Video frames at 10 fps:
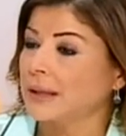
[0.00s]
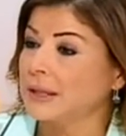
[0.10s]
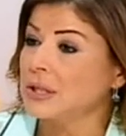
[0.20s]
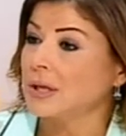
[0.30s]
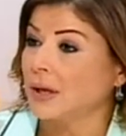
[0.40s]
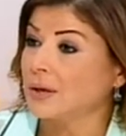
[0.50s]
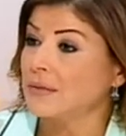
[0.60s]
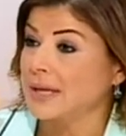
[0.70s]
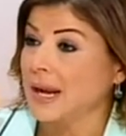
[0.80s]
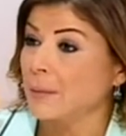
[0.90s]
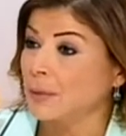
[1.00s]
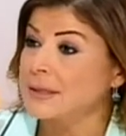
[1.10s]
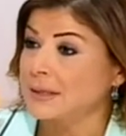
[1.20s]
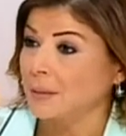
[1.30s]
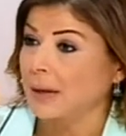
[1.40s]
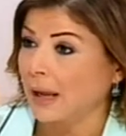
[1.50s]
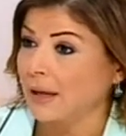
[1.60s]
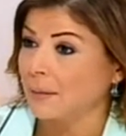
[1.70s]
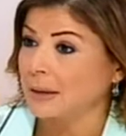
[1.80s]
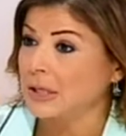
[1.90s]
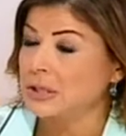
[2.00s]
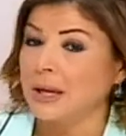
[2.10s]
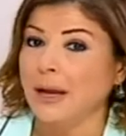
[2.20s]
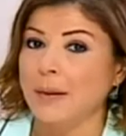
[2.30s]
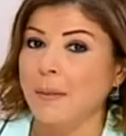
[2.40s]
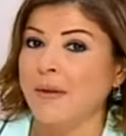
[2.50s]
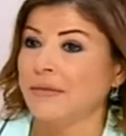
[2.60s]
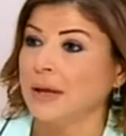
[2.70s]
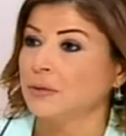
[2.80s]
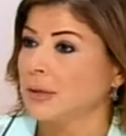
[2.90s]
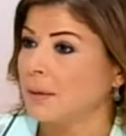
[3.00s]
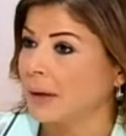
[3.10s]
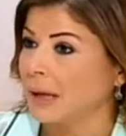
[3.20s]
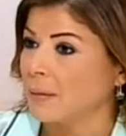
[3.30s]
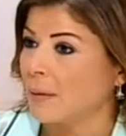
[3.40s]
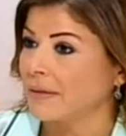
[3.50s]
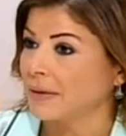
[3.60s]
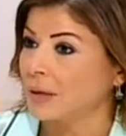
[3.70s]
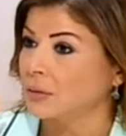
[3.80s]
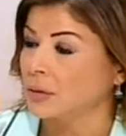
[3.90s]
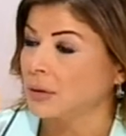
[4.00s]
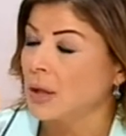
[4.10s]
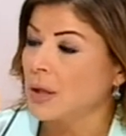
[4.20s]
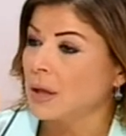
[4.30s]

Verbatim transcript: قديش العنف صار عم بيوصل بالعالم قديش العالم ما بقى في عندهم ايمان ما بقى في عندهم